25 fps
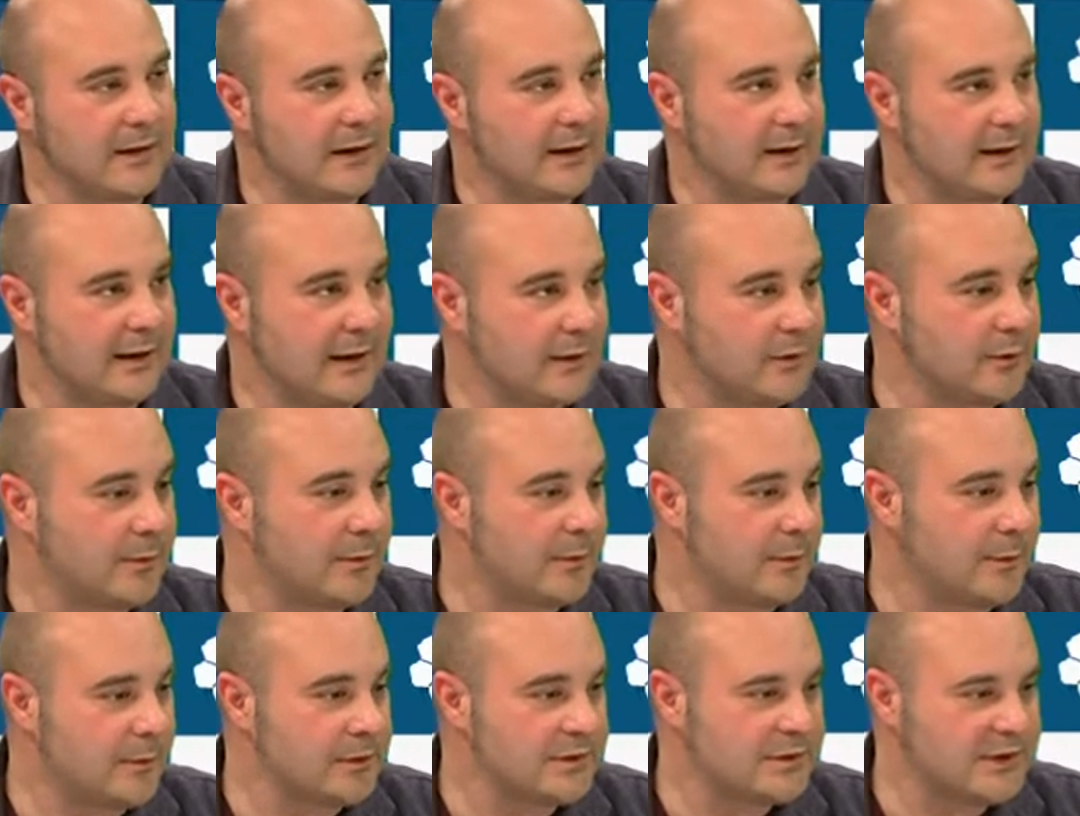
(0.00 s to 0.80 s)
l'anno
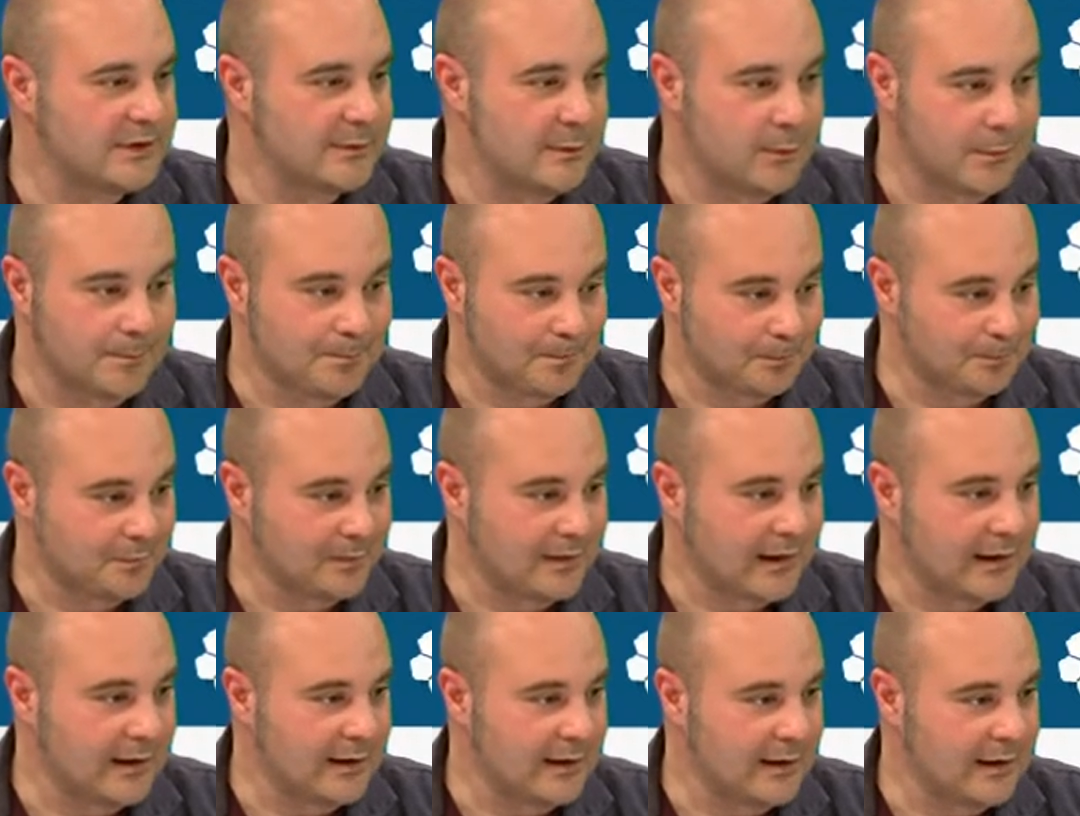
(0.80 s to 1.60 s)
prossimo
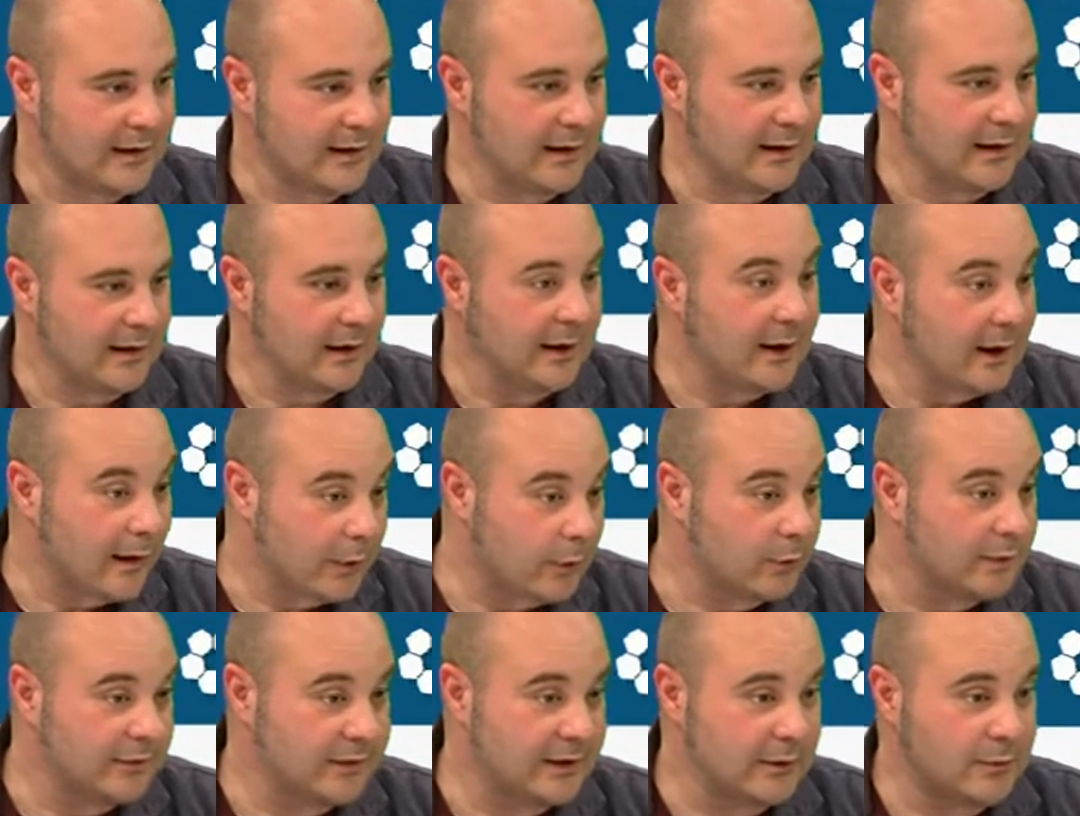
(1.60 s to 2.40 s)
e, e,
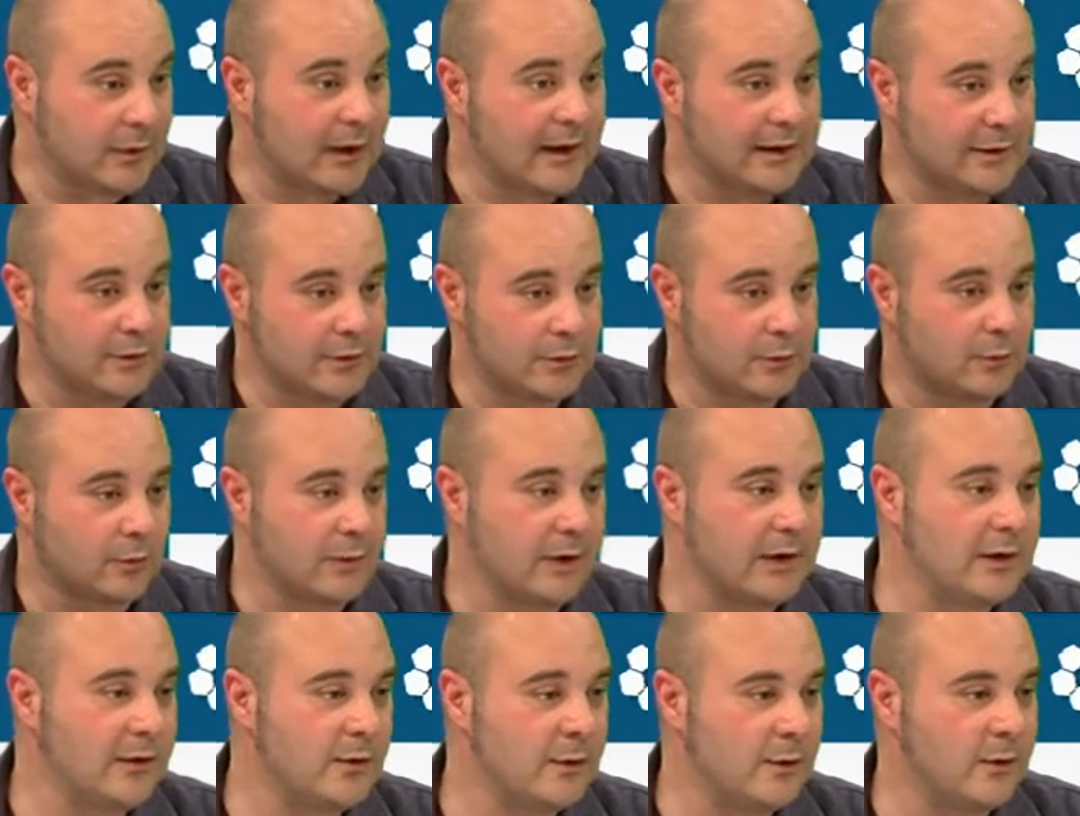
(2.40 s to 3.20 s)
continuare su
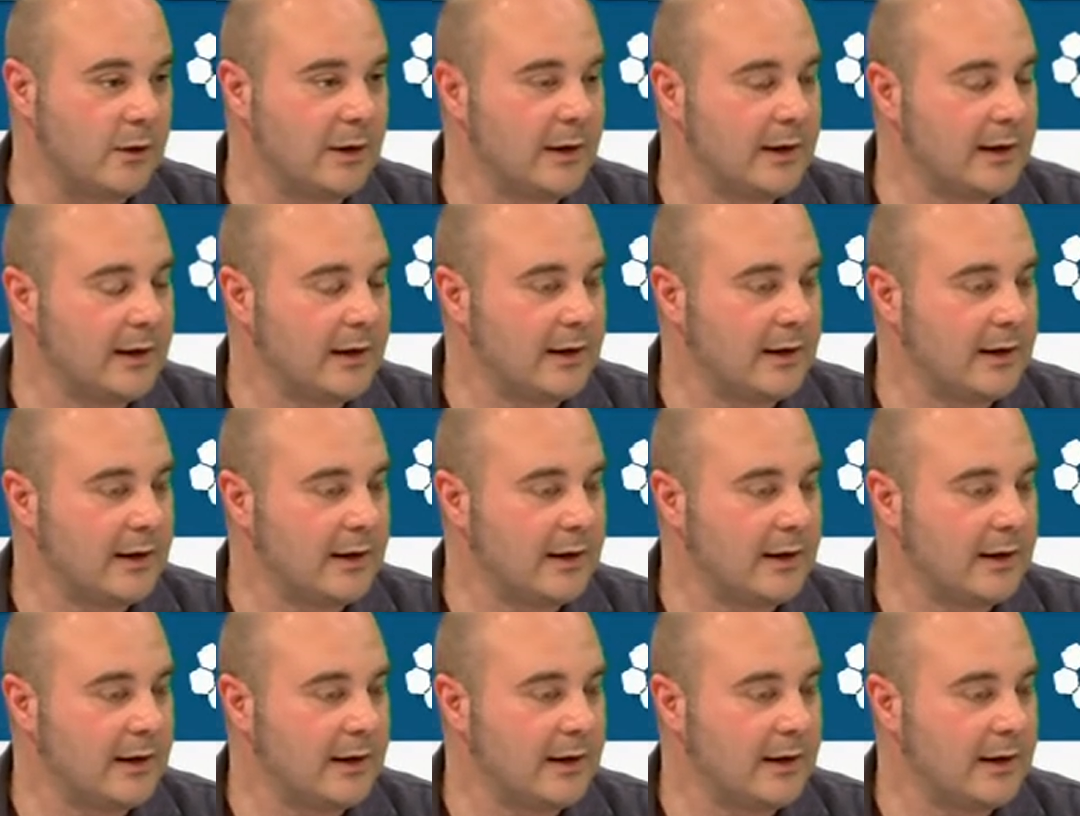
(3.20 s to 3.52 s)
quello